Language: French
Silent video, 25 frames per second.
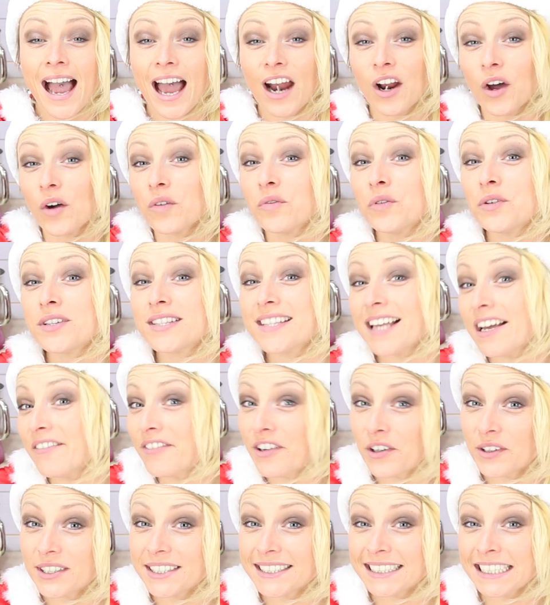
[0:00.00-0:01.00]
Alors vous le
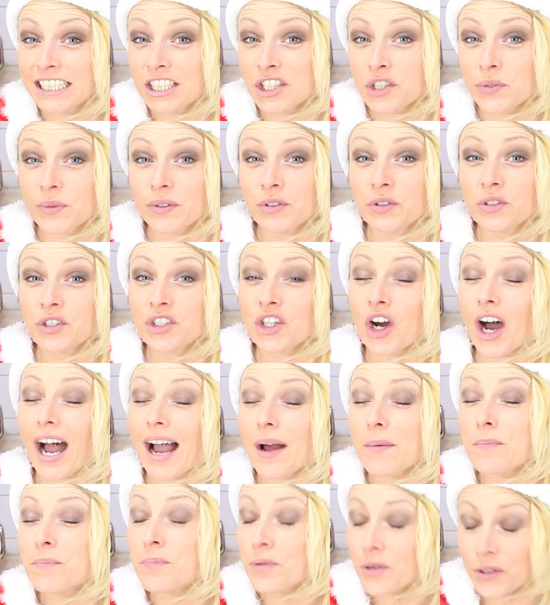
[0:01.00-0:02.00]
savez aussi, je suis du
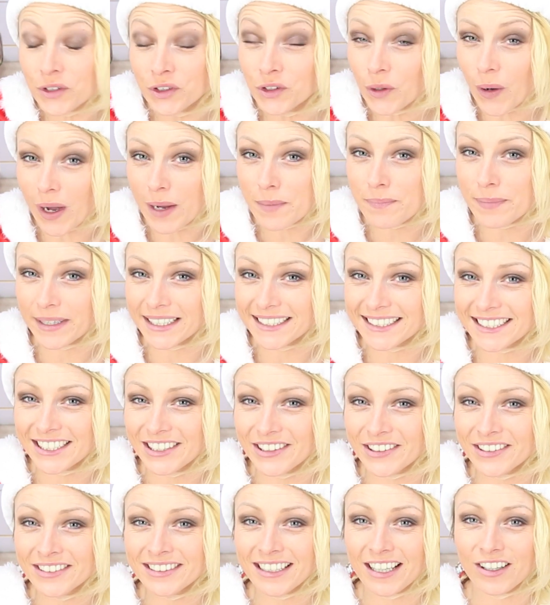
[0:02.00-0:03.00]
genre plutôt
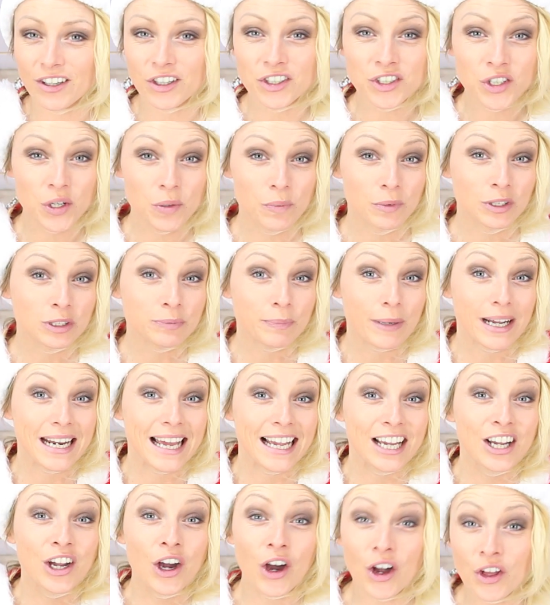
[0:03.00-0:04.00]
impatiente. Alors je commence par
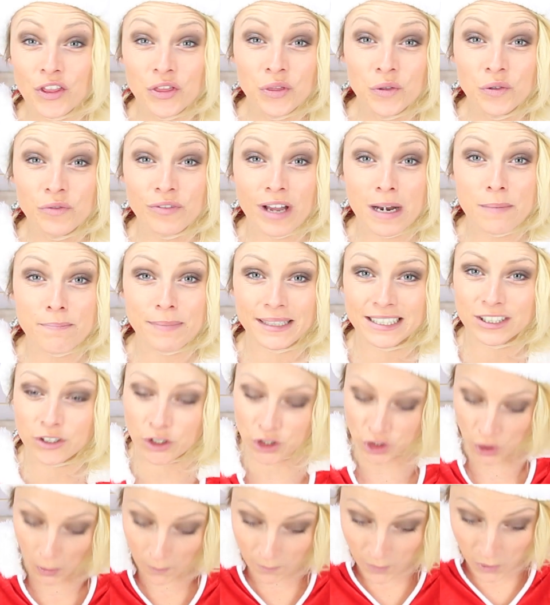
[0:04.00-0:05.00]
la grande nouvelle parce
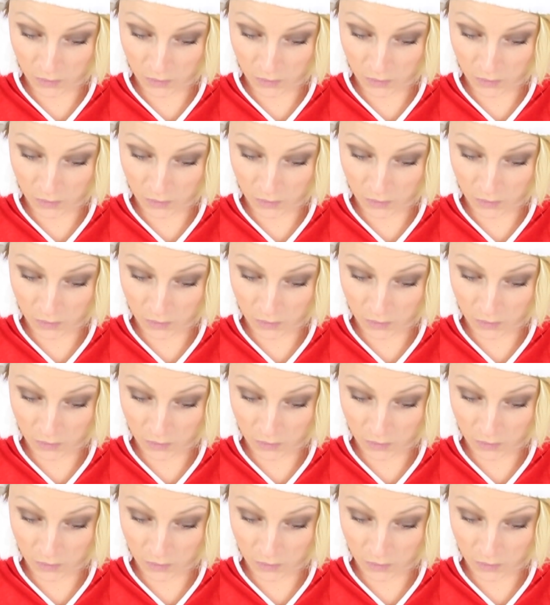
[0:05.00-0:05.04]
que j'en